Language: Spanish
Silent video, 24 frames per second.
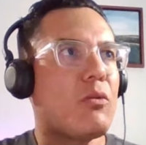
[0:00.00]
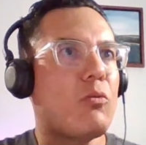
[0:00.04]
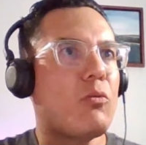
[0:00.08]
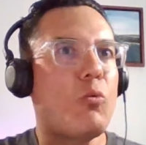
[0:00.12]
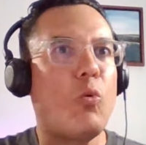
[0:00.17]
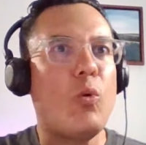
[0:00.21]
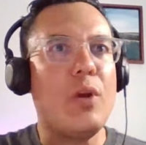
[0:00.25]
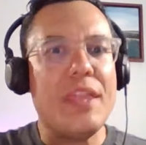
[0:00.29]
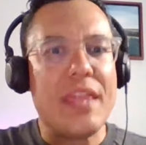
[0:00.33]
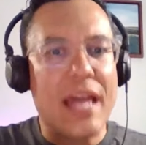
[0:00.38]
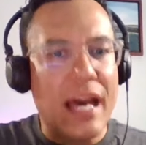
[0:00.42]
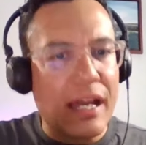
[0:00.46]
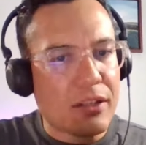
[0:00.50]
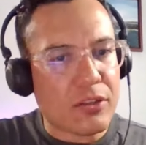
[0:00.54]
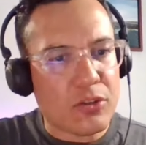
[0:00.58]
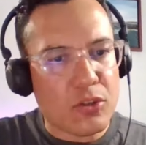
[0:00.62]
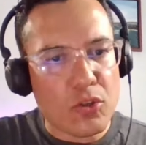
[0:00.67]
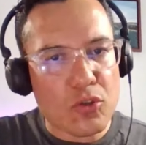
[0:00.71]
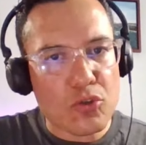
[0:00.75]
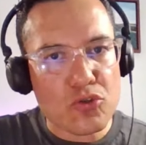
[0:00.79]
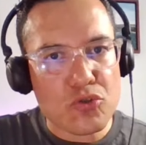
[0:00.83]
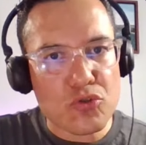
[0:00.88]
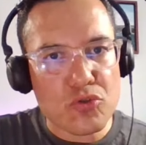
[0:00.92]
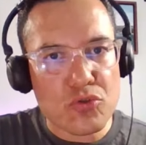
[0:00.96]

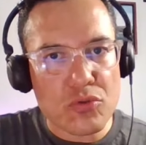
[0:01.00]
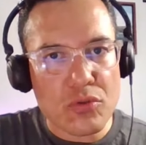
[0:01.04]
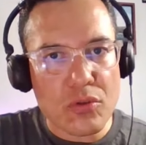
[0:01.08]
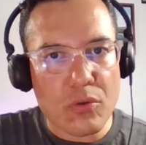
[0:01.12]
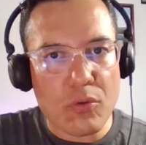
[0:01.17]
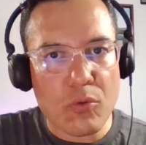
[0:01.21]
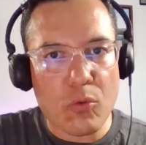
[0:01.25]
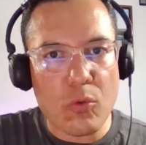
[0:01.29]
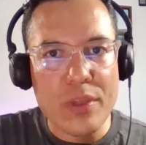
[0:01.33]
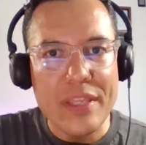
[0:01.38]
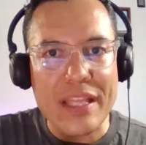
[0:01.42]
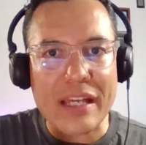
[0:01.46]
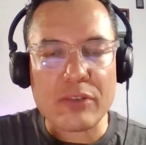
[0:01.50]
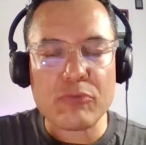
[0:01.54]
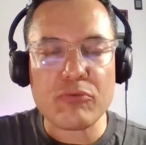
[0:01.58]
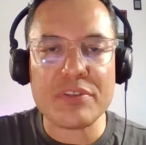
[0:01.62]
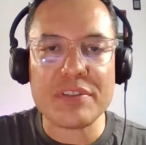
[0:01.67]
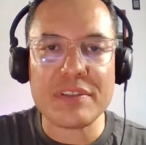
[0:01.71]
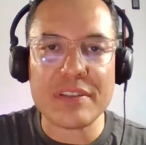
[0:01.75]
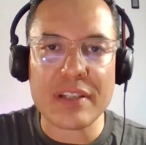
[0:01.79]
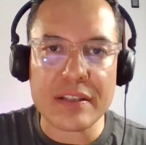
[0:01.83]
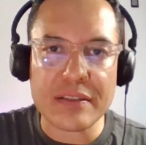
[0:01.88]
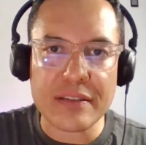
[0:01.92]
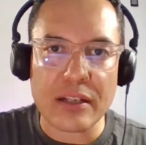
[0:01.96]
cuidarnos, cuidar
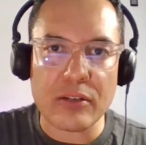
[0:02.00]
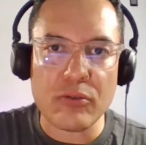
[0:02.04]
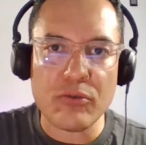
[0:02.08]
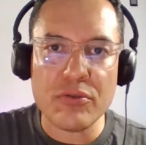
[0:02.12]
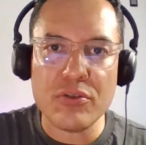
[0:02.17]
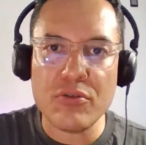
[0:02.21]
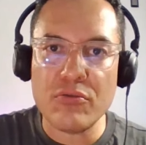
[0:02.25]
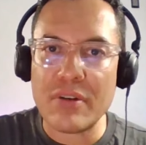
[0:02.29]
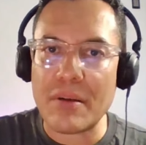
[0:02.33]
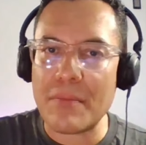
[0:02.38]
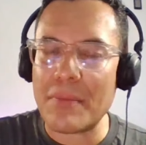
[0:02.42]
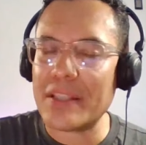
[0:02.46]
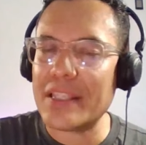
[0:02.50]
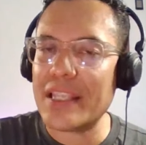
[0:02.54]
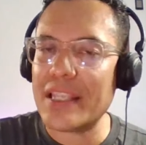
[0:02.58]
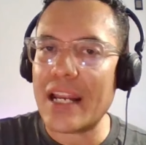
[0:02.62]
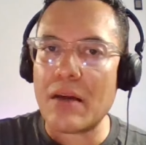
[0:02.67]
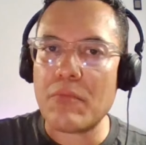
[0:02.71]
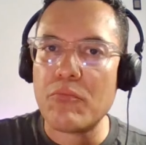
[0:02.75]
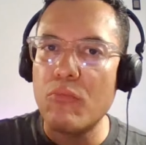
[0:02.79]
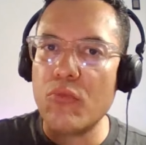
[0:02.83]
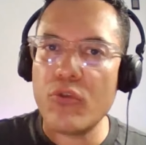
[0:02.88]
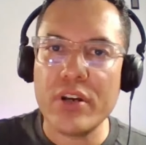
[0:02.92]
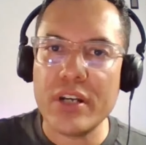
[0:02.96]
nuestra salud de una
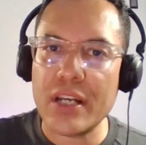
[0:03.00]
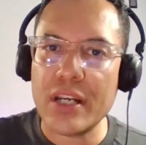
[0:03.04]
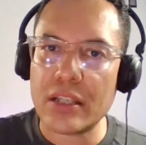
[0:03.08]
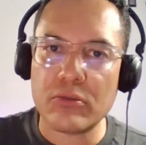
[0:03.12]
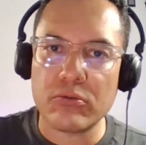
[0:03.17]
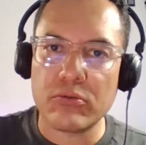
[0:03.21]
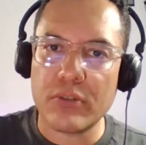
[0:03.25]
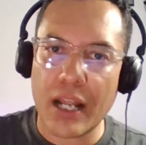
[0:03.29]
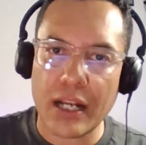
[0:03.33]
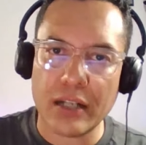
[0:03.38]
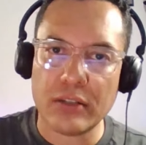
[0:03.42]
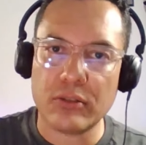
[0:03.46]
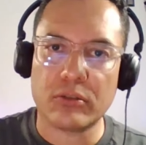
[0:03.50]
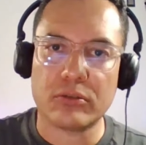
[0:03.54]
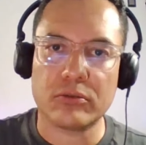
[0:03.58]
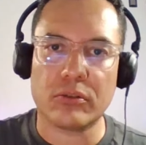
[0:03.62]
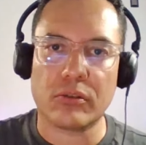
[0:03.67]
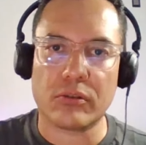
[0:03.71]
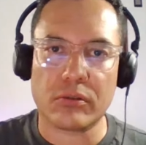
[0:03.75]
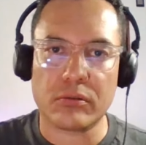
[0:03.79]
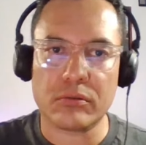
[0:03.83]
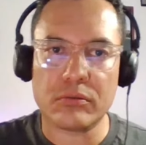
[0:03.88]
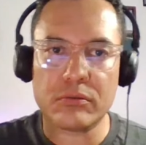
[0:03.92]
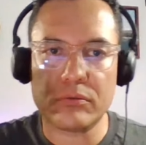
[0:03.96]
manera muy natural, doctor.